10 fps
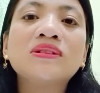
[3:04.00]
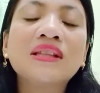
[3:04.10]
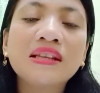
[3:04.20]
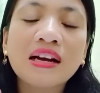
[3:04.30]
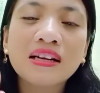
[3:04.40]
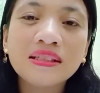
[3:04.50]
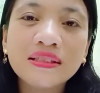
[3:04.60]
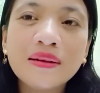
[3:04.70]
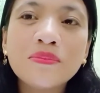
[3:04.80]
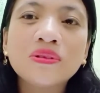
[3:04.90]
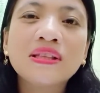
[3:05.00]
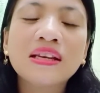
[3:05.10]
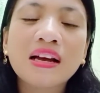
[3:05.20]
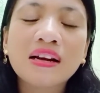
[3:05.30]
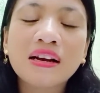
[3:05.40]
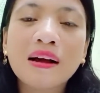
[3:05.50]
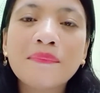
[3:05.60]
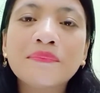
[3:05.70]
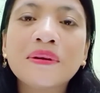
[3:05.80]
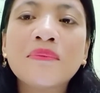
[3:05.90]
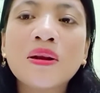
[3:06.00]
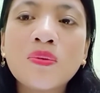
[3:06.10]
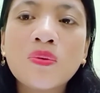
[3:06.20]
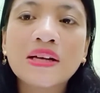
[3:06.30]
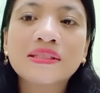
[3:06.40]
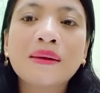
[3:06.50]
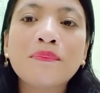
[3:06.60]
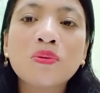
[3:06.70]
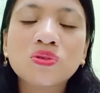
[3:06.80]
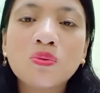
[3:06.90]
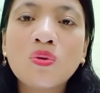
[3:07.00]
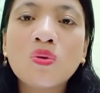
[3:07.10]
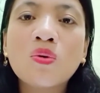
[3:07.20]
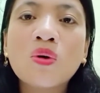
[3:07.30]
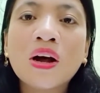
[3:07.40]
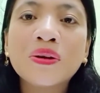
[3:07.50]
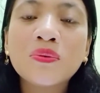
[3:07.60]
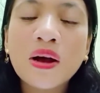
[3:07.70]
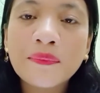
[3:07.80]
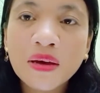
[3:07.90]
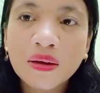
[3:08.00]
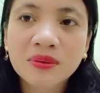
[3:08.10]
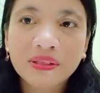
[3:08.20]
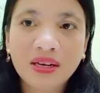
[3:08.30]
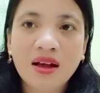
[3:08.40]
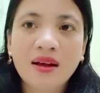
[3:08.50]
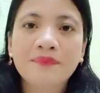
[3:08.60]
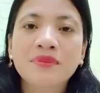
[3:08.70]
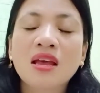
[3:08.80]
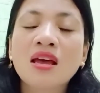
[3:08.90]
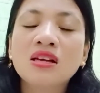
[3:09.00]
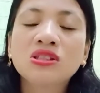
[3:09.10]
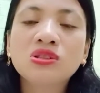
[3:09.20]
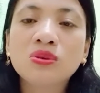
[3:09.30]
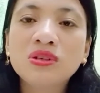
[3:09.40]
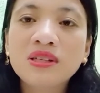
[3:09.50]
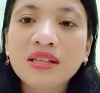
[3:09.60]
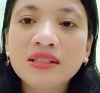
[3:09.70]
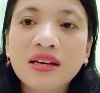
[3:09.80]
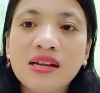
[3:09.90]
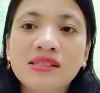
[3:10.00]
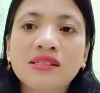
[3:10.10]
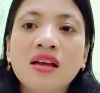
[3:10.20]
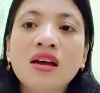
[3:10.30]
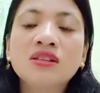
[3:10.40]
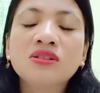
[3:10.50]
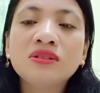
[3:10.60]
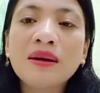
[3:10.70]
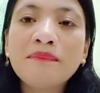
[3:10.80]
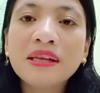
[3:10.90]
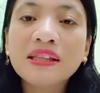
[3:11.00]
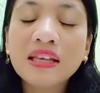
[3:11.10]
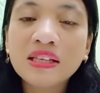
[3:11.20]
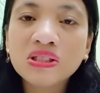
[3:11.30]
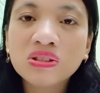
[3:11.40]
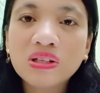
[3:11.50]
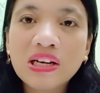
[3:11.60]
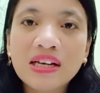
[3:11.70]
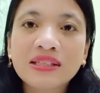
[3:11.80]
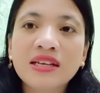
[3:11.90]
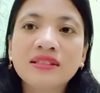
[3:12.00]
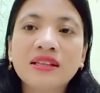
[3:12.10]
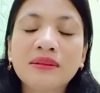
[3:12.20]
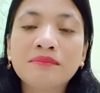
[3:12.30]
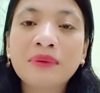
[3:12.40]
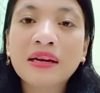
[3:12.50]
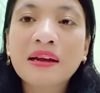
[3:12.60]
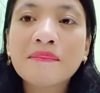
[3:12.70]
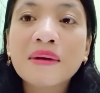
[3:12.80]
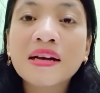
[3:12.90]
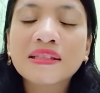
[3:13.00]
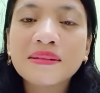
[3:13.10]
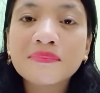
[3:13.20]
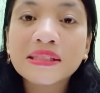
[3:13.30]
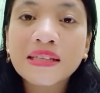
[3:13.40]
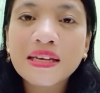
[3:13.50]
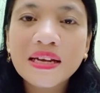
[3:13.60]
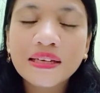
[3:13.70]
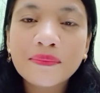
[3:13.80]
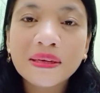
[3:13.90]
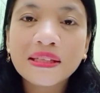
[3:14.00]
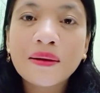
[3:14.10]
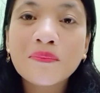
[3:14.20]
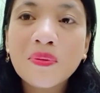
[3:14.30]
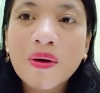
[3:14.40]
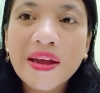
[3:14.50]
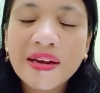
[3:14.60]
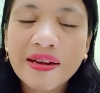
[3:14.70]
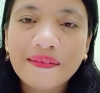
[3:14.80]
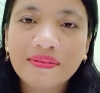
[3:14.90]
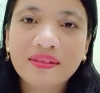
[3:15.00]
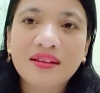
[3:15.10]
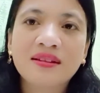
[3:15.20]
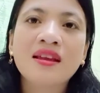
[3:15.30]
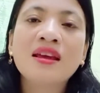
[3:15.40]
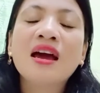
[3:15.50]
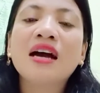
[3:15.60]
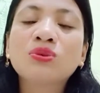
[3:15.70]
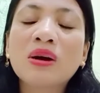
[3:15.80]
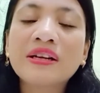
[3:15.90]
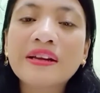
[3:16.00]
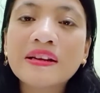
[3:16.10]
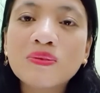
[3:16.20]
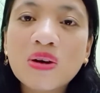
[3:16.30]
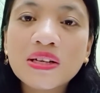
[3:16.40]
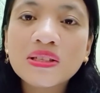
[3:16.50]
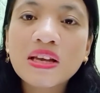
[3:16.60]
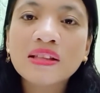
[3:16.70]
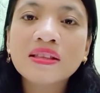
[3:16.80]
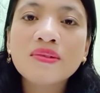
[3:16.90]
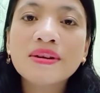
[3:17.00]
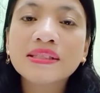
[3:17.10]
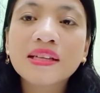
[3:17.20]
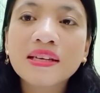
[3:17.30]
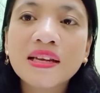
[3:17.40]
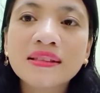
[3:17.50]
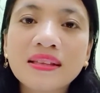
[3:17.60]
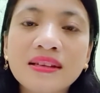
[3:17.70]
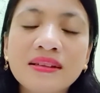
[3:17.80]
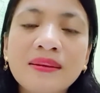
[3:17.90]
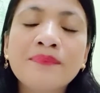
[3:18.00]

tina, hindi mo tinanggap na maluwag sa puso mo kung ano ang meron ka. So, yan guys. So, dapat i-enjoy lang natin para maging masaya naman ang buhay natin. At wag na wag at iwasan natin